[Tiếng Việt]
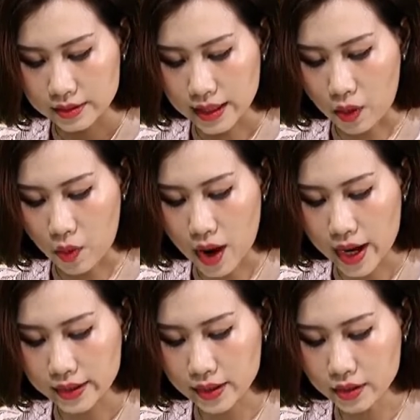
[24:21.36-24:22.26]
Thằng
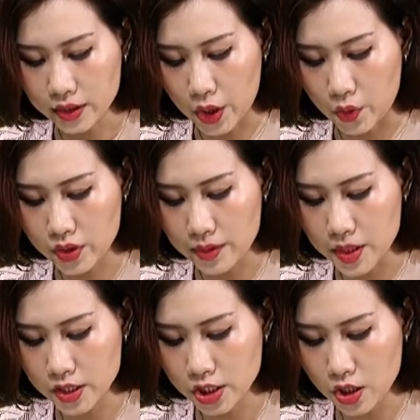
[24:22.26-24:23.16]
Khoai thất thiểu ra
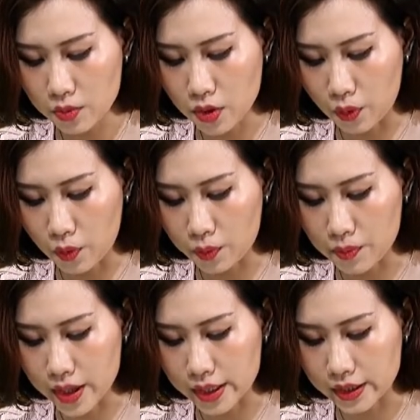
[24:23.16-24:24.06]
bến sông ngồi một
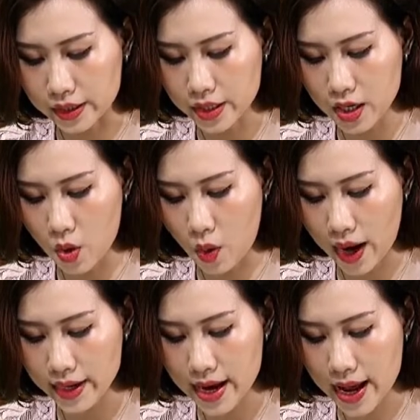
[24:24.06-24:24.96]
mình như
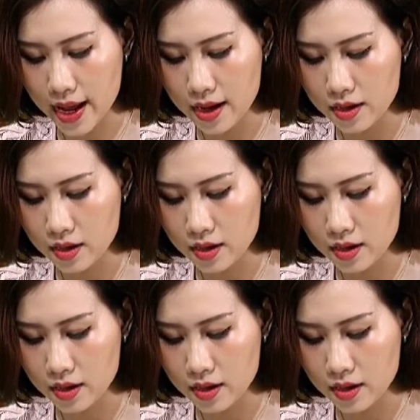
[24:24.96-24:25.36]
hóa đá.